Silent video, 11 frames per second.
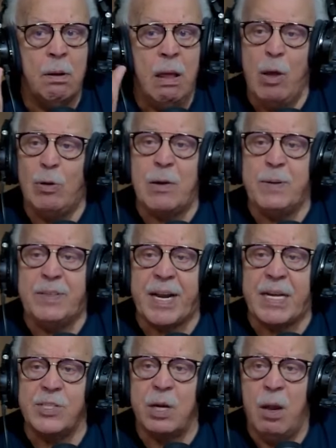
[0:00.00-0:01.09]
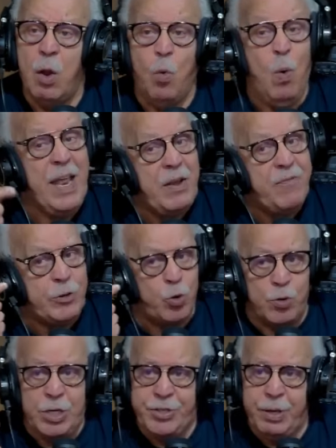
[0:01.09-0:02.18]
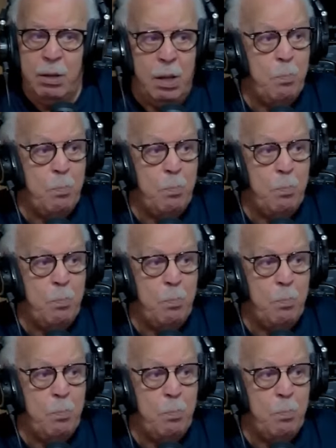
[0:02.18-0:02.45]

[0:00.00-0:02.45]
هاولا الاربيتراج واحنا في تونس